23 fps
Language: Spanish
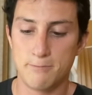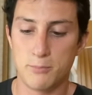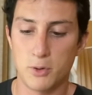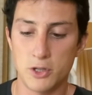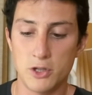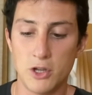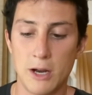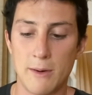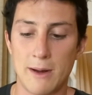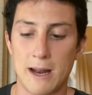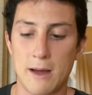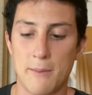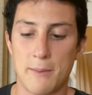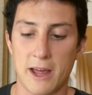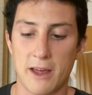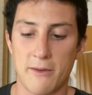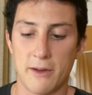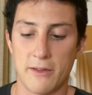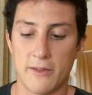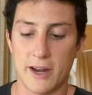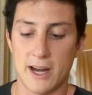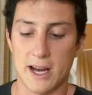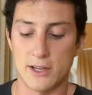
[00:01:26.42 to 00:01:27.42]
pues no le vale para
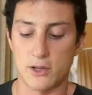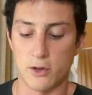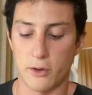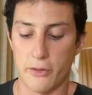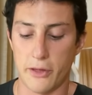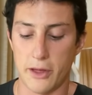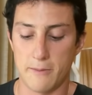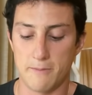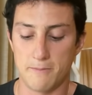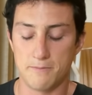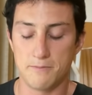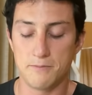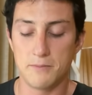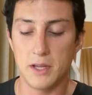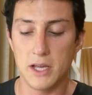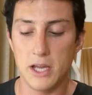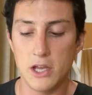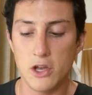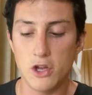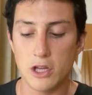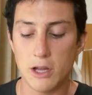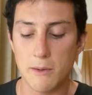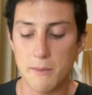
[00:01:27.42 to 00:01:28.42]
defender la choza.
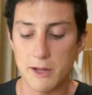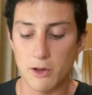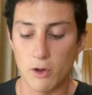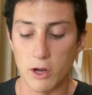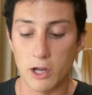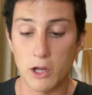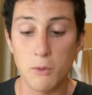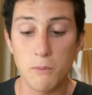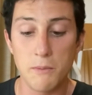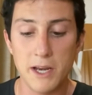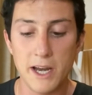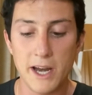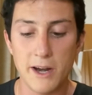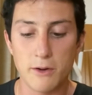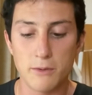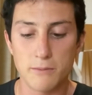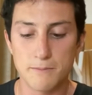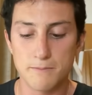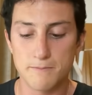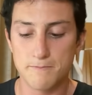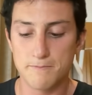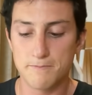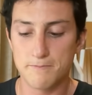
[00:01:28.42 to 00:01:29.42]
Y yo te meto aquí un minero,
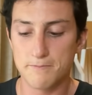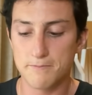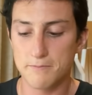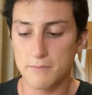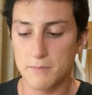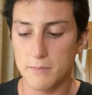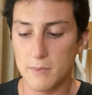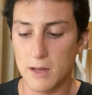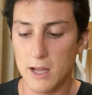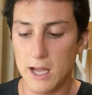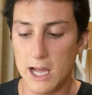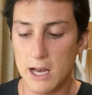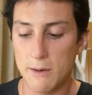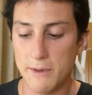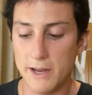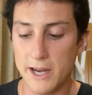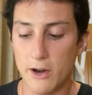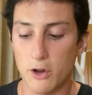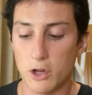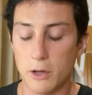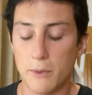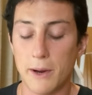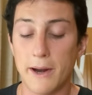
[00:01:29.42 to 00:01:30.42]
el
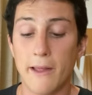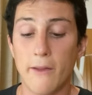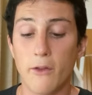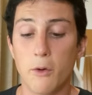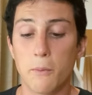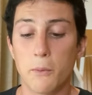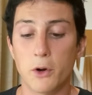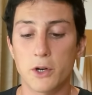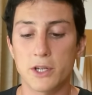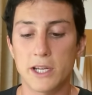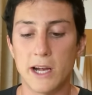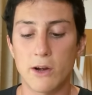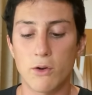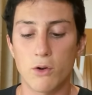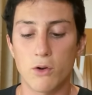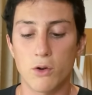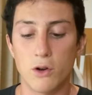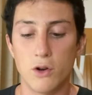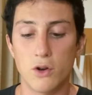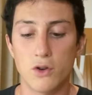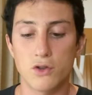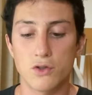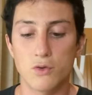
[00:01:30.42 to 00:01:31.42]
minero te va a dando por saco
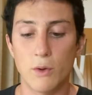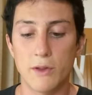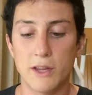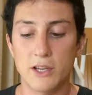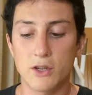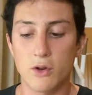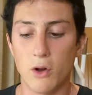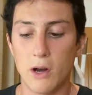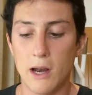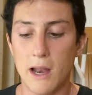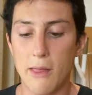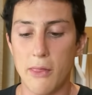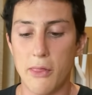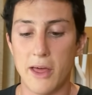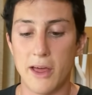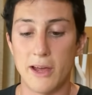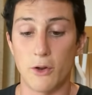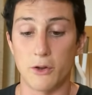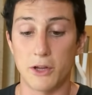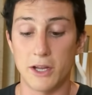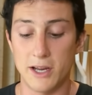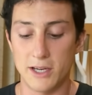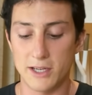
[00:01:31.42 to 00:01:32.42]
con los golems con
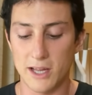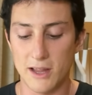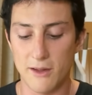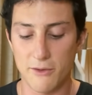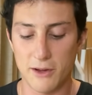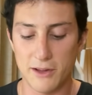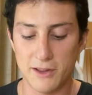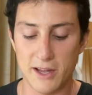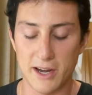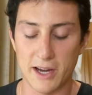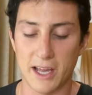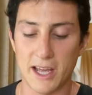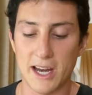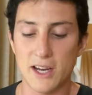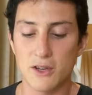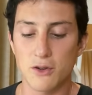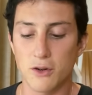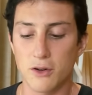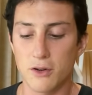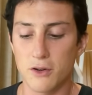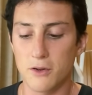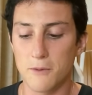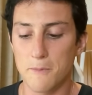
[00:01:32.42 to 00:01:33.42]
lanza y lo tienes que defender,
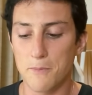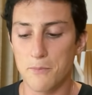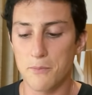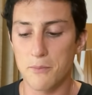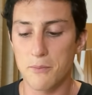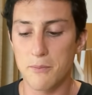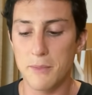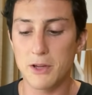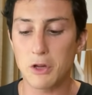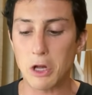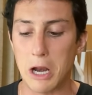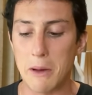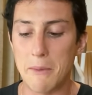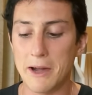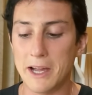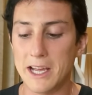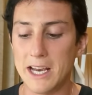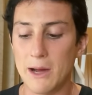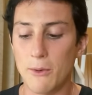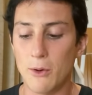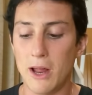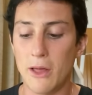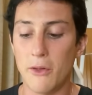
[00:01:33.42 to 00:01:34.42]
quieras o no, meto la
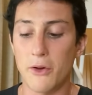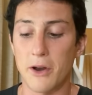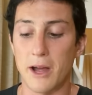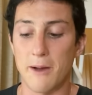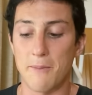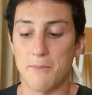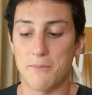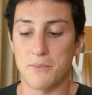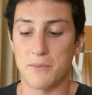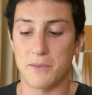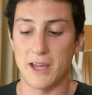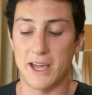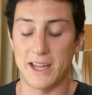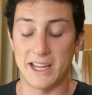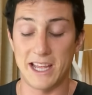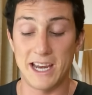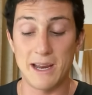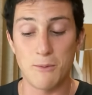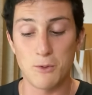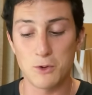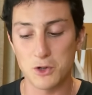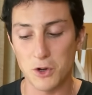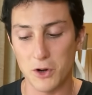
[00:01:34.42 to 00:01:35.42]
máquina voladora, que
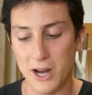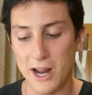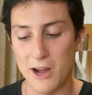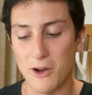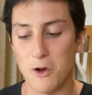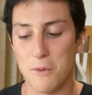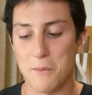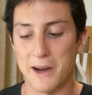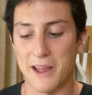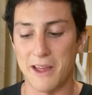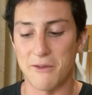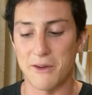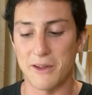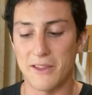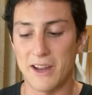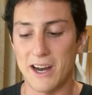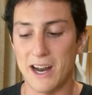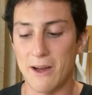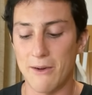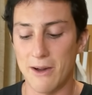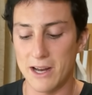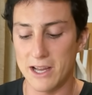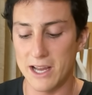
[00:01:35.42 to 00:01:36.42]
tiene mucho rango para
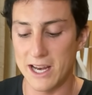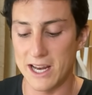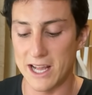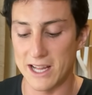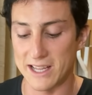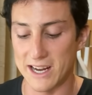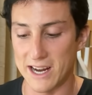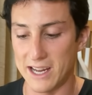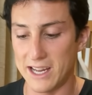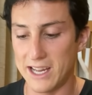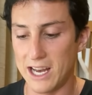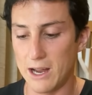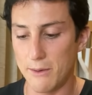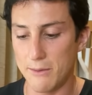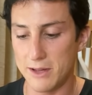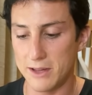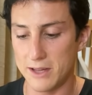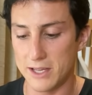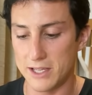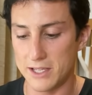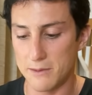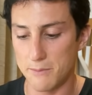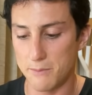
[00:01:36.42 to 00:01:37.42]
defender a la valquiria
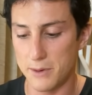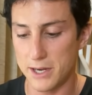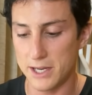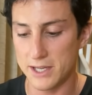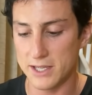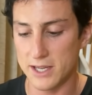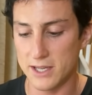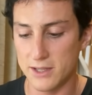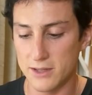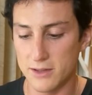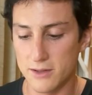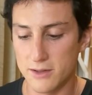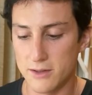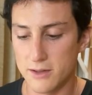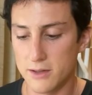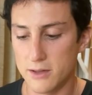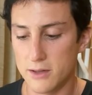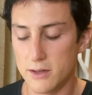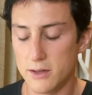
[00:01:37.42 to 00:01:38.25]
tranquilamente y sin prisas,